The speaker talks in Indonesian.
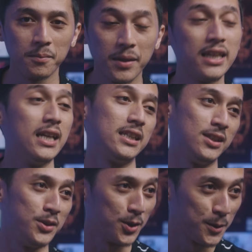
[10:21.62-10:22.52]
beda
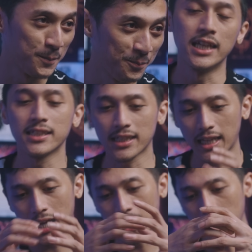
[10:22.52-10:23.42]
sih John dan
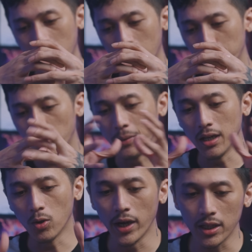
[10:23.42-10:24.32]
setelah uh,
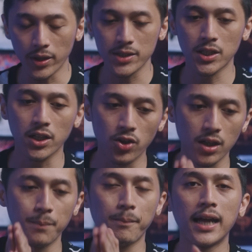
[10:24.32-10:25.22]
mobil gue itu
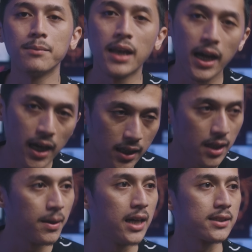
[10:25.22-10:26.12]
eksterior depan belakang
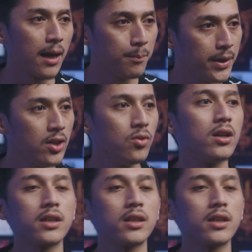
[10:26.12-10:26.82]
kita bahas samping juga